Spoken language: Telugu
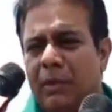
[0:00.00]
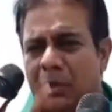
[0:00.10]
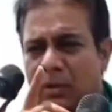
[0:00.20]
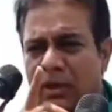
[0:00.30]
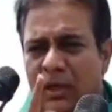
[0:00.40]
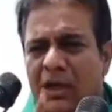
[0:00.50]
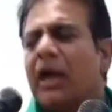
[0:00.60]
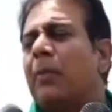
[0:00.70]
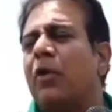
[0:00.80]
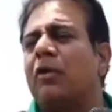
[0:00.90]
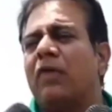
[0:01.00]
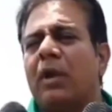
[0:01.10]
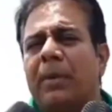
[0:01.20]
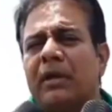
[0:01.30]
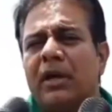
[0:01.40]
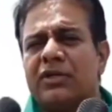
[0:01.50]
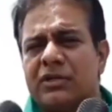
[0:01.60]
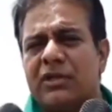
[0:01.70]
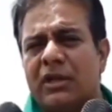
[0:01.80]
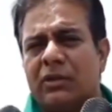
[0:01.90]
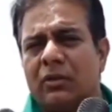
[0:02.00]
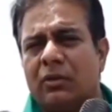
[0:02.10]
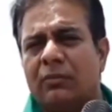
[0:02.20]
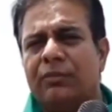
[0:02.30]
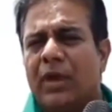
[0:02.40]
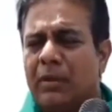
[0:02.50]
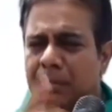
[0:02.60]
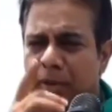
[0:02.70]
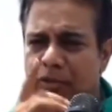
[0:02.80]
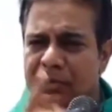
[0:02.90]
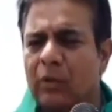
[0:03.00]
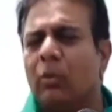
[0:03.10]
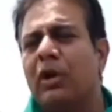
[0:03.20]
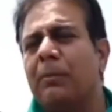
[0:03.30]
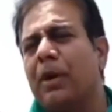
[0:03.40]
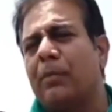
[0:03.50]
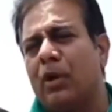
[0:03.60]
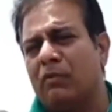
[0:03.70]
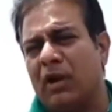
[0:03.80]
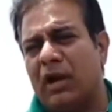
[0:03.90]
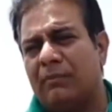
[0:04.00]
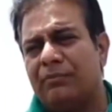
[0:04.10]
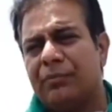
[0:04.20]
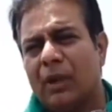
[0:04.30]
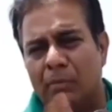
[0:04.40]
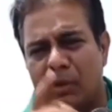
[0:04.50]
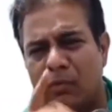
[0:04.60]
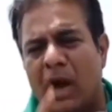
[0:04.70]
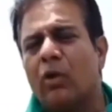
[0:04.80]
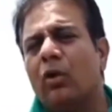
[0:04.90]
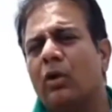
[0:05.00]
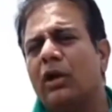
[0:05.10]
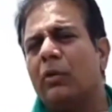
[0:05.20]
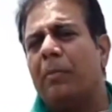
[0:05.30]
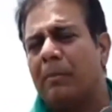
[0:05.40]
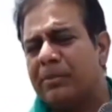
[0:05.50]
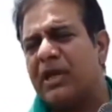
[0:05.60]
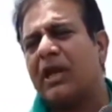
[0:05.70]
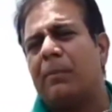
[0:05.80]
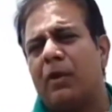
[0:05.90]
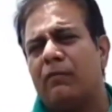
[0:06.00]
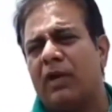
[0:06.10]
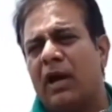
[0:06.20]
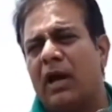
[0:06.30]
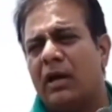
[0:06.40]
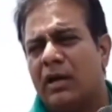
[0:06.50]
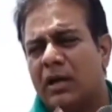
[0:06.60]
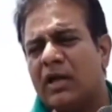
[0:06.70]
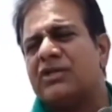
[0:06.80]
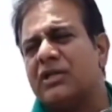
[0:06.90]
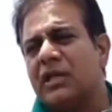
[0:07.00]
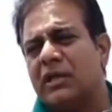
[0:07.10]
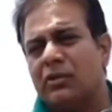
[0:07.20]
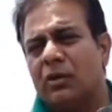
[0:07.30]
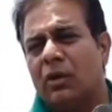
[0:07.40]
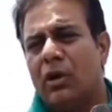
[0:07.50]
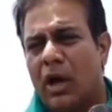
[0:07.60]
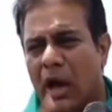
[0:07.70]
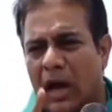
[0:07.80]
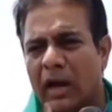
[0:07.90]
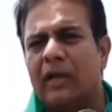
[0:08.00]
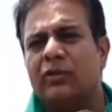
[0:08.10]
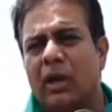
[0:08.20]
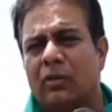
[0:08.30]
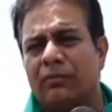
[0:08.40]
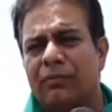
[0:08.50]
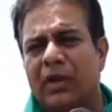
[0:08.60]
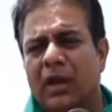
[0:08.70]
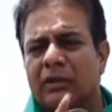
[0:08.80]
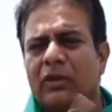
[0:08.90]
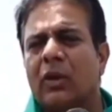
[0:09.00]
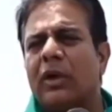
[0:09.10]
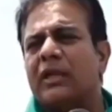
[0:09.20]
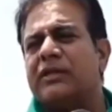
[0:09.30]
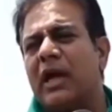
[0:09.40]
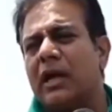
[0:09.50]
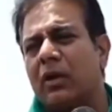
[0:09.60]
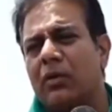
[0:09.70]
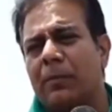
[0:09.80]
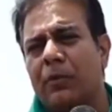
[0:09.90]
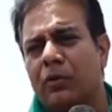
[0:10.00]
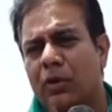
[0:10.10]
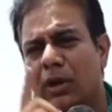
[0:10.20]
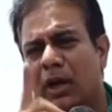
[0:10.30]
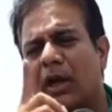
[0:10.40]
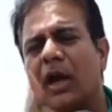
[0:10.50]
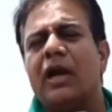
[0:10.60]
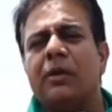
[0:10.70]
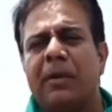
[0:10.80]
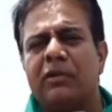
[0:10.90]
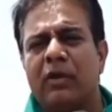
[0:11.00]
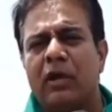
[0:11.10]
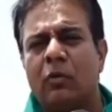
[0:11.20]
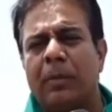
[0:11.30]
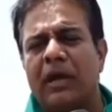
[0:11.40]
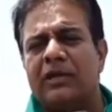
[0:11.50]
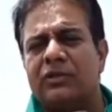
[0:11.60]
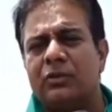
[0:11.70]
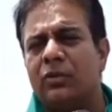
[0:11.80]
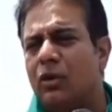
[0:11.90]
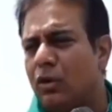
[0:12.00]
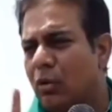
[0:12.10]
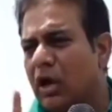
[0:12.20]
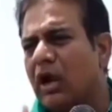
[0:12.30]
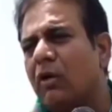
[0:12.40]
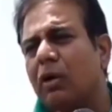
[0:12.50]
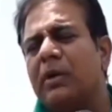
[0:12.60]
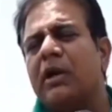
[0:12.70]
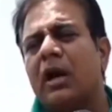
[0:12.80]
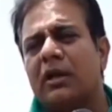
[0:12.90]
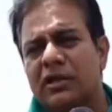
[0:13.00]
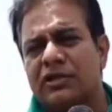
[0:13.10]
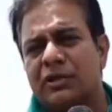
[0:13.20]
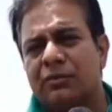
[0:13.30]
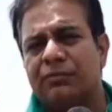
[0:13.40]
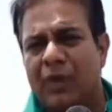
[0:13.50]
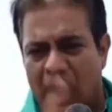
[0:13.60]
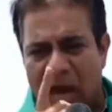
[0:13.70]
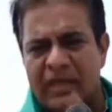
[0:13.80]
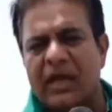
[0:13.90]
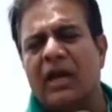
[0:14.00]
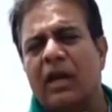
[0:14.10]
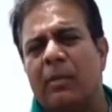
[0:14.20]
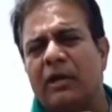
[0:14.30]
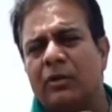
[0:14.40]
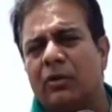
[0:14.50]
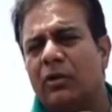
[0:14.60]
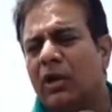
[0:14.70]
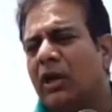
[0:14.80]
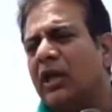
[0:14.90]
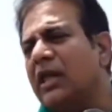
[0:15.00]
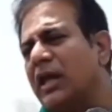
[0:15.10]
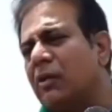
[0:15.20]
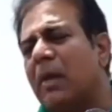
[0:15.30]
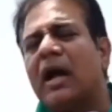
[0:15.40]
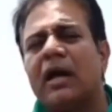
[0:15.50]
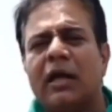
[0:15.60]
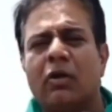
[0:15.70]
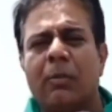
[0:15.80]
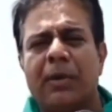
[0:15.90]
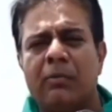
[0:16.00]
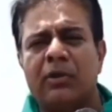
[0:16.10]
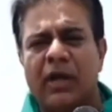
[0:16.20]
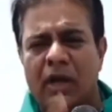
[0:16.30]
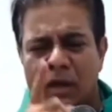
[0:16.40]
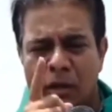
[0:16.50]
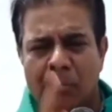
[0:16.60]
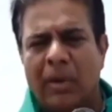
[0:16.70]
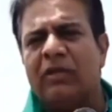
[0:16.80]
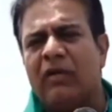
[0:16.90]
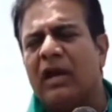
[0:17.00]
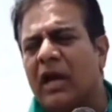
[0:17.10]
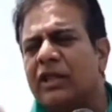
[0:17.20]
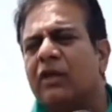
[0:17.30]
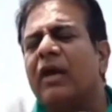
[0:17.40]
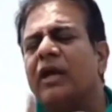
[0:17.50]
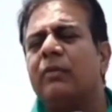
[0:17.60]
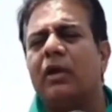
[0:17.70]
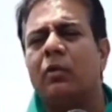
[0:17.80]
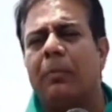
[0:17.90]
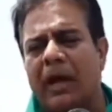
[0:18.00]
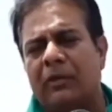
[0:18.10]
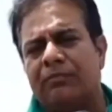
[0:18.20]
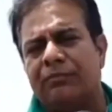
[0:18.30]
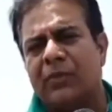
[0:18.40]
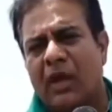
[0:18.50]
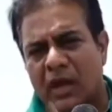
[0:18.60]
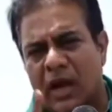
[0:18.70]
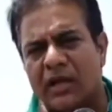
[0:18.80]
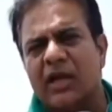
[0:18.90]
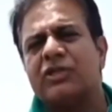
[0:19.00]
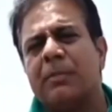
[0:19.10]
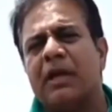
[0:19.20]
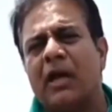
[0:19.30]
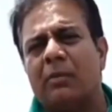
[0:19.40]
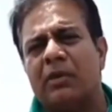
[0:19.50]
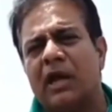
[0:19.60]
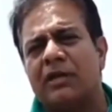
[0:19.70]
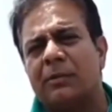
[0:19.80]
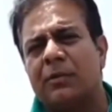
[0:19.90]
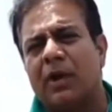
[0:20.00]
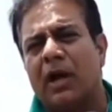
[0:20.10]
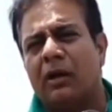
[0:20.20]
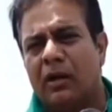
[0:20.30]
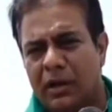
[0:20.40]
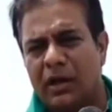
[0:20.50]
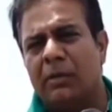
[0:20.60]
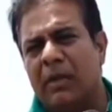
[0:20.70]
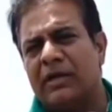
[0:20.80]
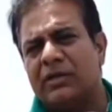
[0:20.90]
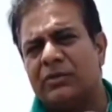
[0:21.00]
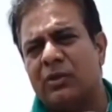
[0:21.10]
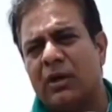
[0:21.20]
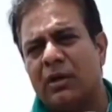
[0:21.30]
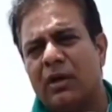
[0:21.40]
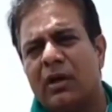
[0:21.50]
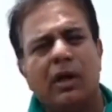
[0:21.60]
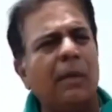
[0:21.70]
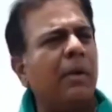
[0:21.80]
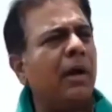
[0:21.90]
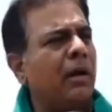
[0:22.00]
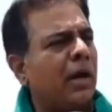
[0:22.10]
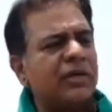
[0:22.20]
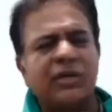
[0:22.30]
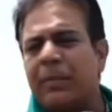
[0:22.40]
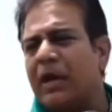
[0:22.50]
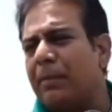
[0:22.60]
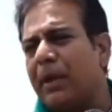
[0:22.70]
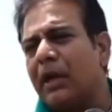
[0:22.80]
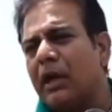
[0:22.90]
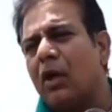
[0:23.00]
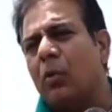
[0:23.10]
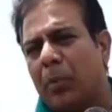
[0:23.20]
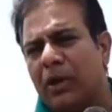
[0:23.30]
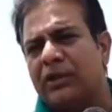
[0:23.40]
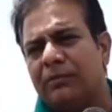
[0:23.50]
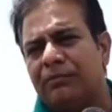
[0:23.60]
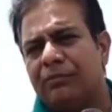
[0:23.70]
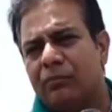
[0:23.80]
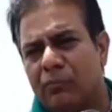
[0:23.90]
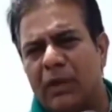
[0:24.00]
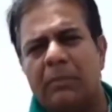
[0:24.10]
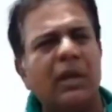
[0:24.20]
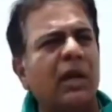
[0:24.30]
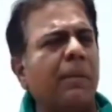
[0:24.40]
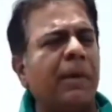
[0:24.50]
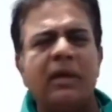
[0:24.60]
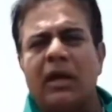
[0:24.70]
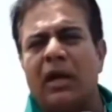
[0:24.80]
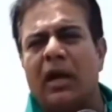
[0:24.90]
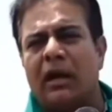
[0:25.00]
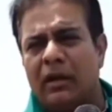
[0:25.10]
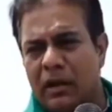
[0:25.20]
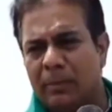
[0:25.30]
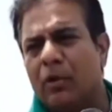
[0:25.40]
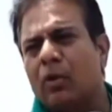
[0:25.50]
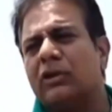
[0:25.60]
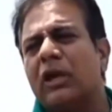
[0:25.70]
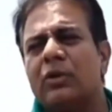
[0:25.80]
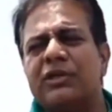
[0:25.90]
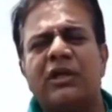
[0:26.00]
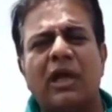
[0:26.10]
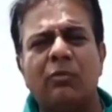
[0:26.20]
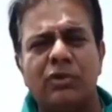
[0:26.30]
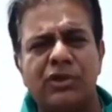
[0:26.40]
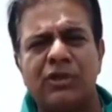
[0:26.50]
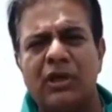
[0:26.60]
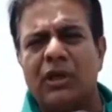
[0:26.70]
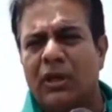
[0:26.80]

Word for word: మీరు నీళ్లు ఇవ్వకపోవడం వల్ల పంట నష్టం జరిగిందో మీరు చెరువులు నింపకపోవడం వల్ల మీరు వాగుల్లో నీళ్లు పంప్ చేయకపోవడం వల్ల నష్టం జరిగిందో ఆ రైతులకు గతంలో కేసీఆర్ గారు ఉన్నప్పుడు ఎకరానికి పదివేల రూపాయలు ఇస్తూ ఒక గవర్నమెంట్ ఆర్డర్ తెచ్చిండు అదన్నా నిలబెట్టు లేదా నీకు మాకంటే ఎక్కువ ప్రేమ ఉంటే పదివేలు కాదు ఇరవై రూపాయలు ఎకరానికి నష్టపరిహారం ఇవ్వాలని చెప్పి కూడా నేను డిమాండ్ చేస్తున్నా ఇక నష్టపోయిన పంట ఎట్లాగూ పోయింది మరి మిగిలిన పంటనన్నా ఇప్పుడు కోతలు కోసే టైం వచ్చింది